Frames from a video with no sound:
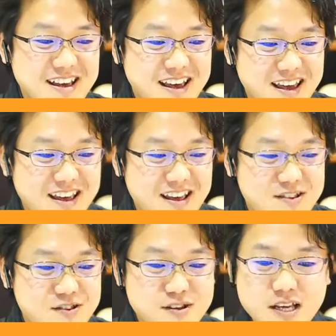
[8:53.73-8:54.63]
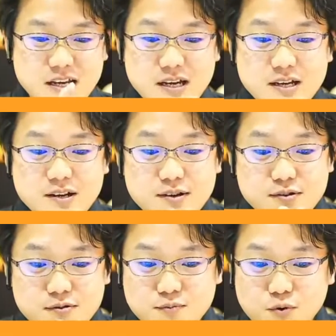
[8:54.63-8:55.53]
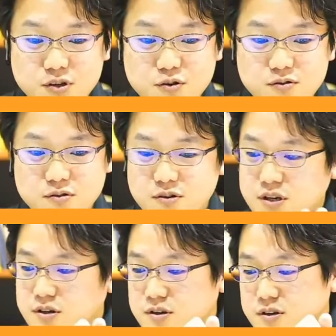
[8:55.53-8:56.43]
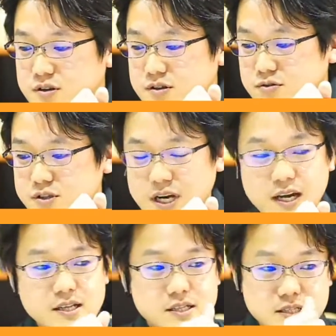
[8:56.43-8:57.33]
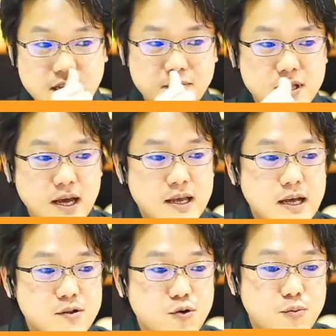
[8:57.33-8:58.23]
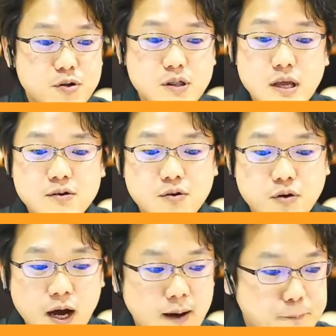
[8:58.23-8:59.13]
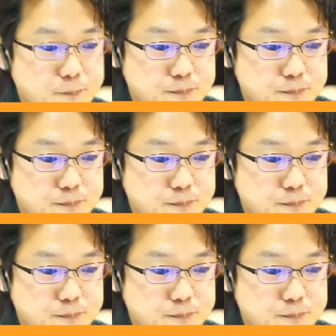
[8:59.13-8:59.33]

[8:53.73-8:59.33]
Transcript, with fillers: えー、次に、少しもう一つ、えーと、チャレンジしてみたいなと思ってるのが、